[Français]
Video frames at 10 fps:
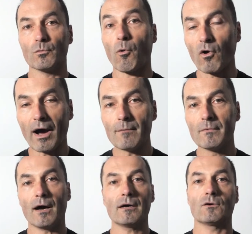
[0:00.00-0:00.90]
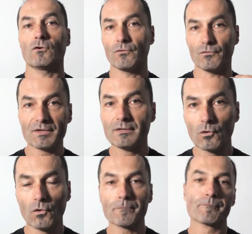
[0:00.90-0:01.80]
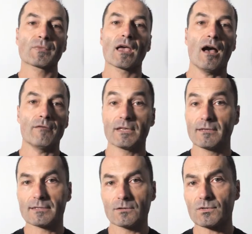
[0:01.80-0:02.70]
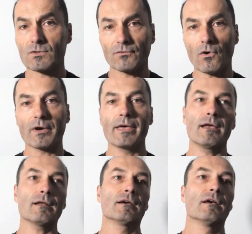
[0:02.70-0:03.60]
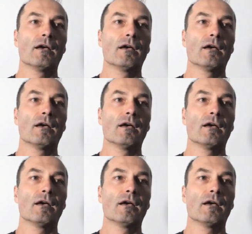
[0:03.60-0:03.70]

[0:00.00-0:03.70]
programme hein, euh, vidéo avec des séances en temps réel,